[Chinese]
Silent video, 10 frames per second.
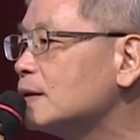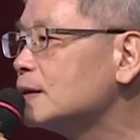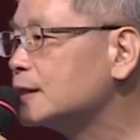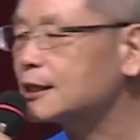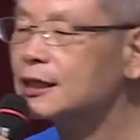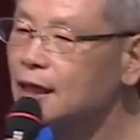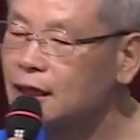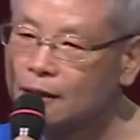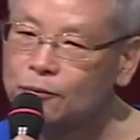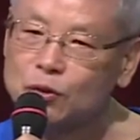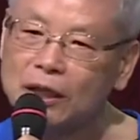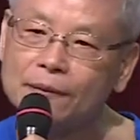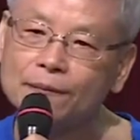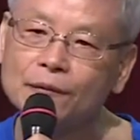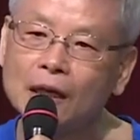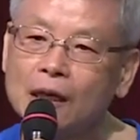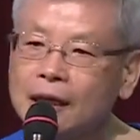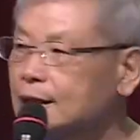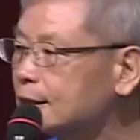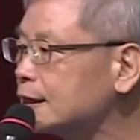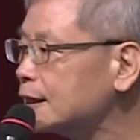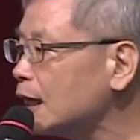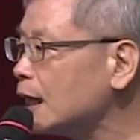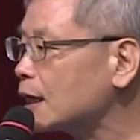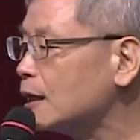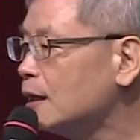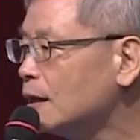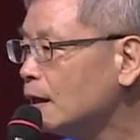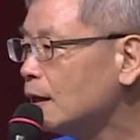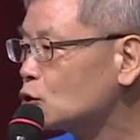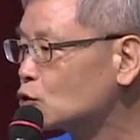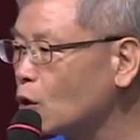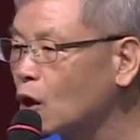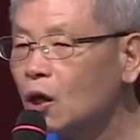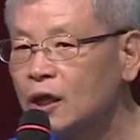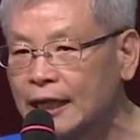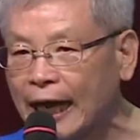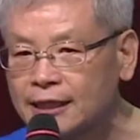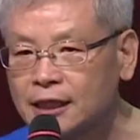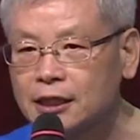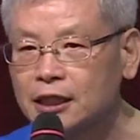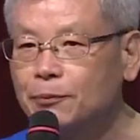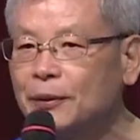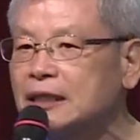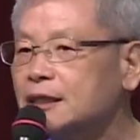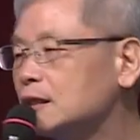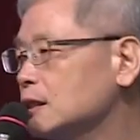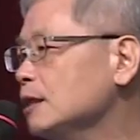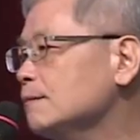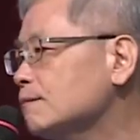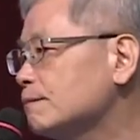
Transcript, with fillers: 这是第一个目的，那第二个，说它是疾病之因，